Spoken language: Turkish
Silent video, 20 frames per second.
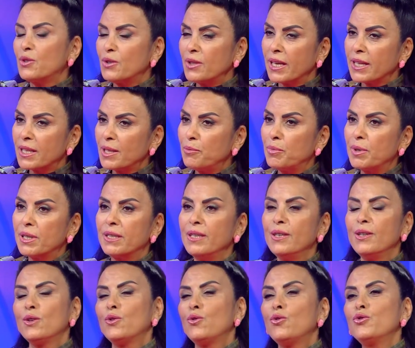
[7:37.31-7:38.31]
Sürekli bir
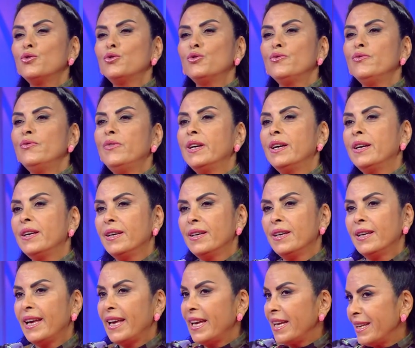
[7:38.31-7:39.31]
oyun ve
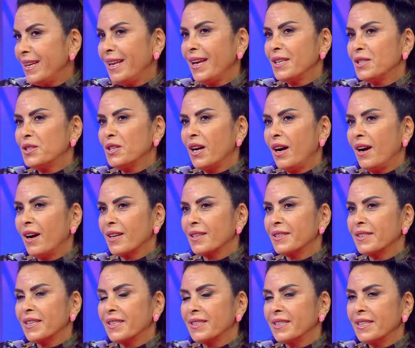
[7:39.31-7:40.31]
eğlence
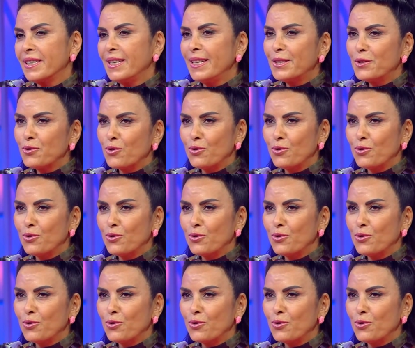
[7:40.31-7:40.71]
halindeydik. Müthiş.